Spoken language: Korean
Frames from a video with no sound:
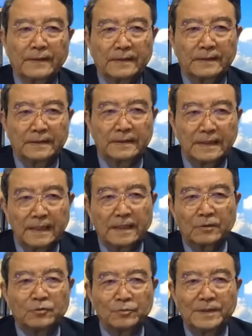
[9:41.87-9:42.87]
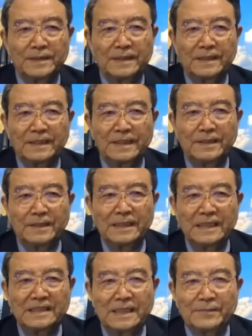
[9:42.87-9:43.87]
그러니 국민들이
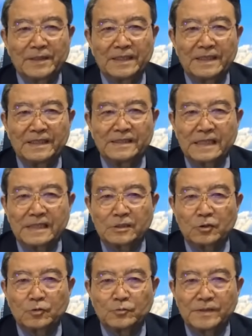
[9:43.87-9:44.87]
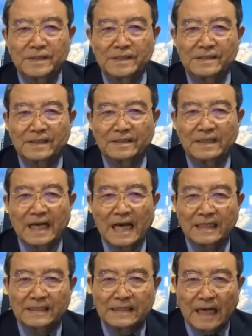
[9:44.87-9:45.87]
이재명 1인 체제로 움직이는 정당
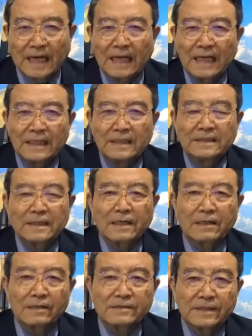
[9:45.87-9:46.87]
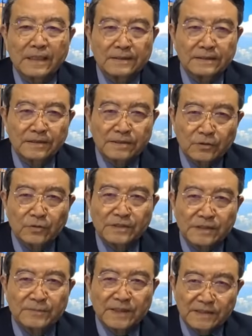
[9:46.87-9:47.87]
아니냐 이렇게 걱정하는 것이고
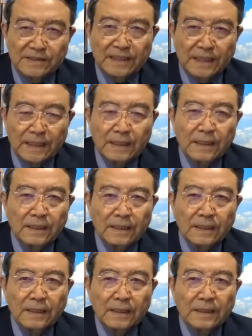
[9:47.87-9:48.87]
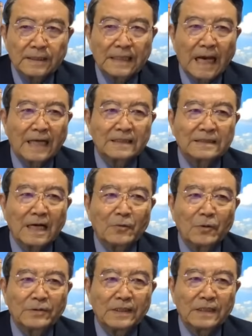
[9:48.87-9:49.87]
지금 현재
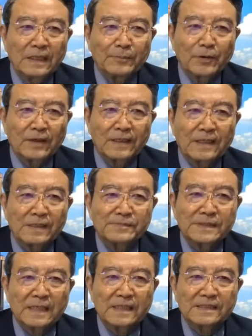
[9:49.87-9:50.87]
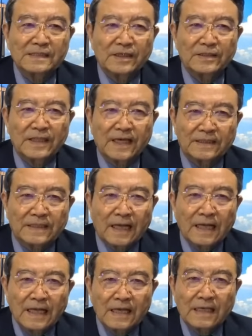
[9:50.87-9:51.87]
양당 원내대표 간의 협상이 진행돼야
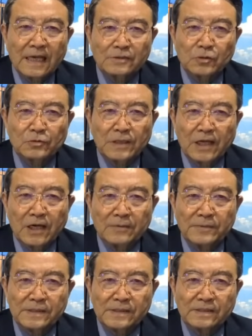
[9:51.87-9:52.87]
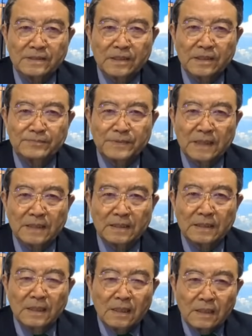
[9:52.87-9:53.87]
한다. 계속 대화하면서 저희
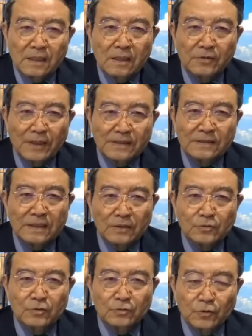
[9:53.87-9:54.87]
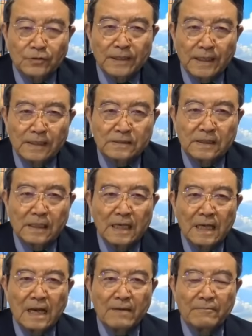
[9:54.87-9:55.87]
입장을 관찰하도록 노력해야지.
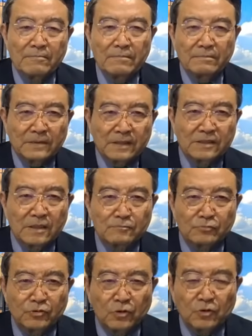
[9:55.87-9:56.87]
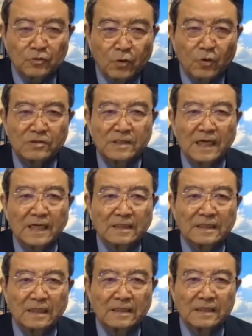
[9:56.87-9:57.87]
음, 그저 무조건
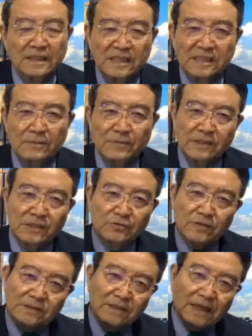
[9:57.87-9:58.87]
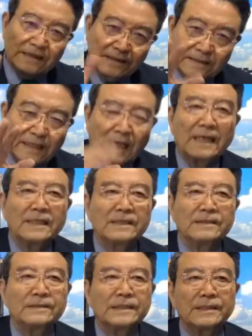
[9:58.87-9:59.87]
독식하겠다는 이재명식으로 해서는 안 된다.
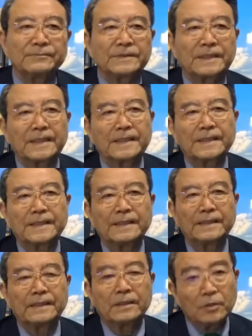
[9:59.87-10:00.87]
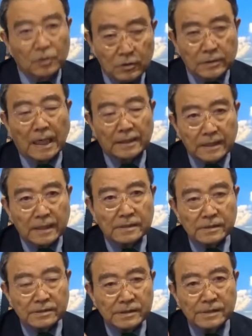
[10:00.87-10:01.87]
이런 얘기입니다. 그
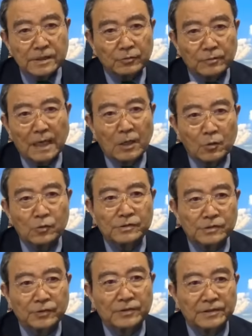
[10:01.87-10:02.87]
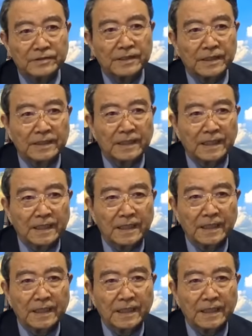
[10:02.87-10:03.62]
야당에서 실제로 나오고 있어요. 이런 얘기가.